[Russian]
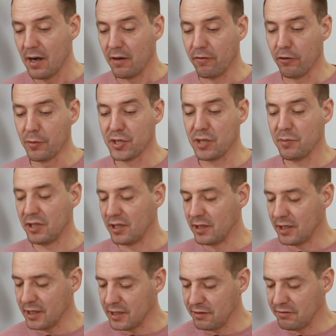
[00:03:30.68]
В общем
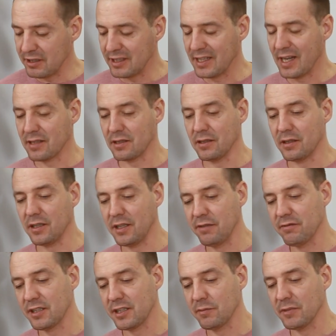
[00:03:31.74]
и 19, и
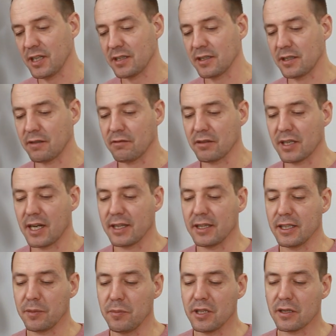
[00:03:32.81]
18
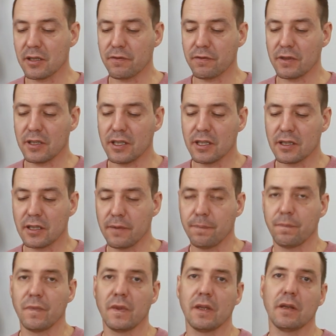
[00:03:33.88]
квадратных метров это
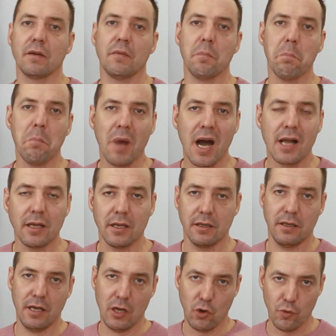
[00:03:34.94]
мало
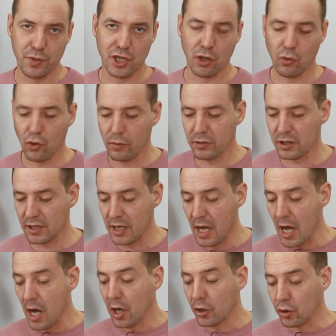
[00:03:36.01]
для общей комнаты,
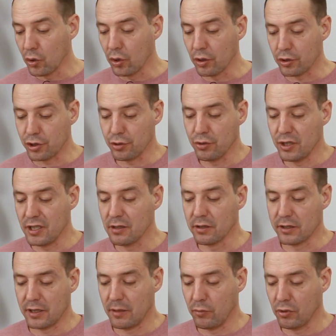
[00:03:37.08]
но что
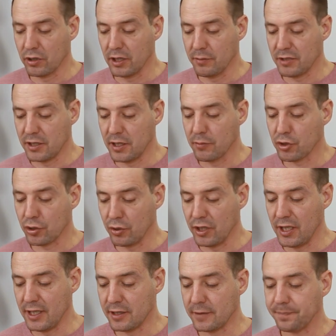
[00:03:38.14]
делать, работаем с тем, что
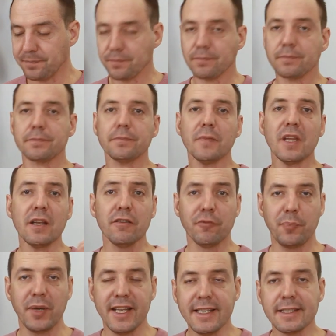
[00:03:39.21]
есть. В
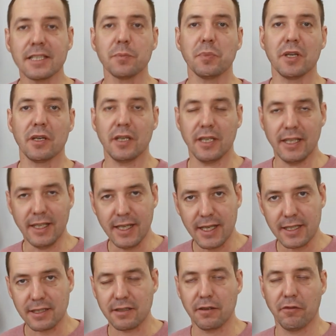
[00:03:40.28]
принципе,
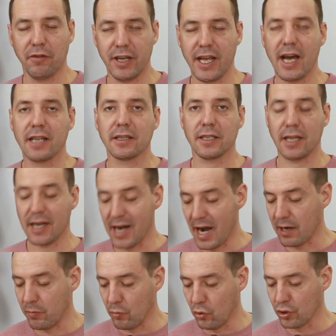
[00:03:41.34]
есть варианты,
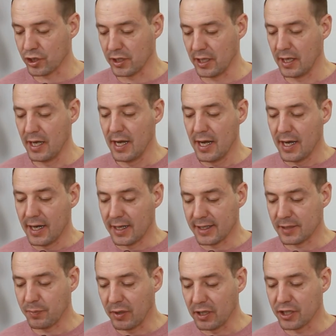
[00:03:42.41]
как можно
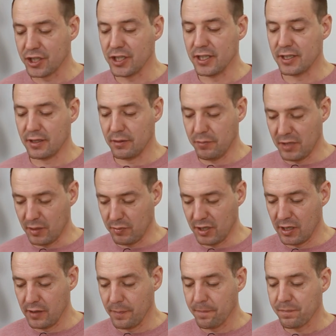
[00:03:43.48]
расположить
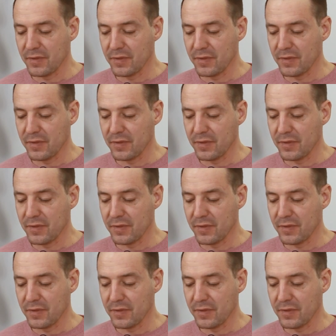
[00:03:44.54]
мебель.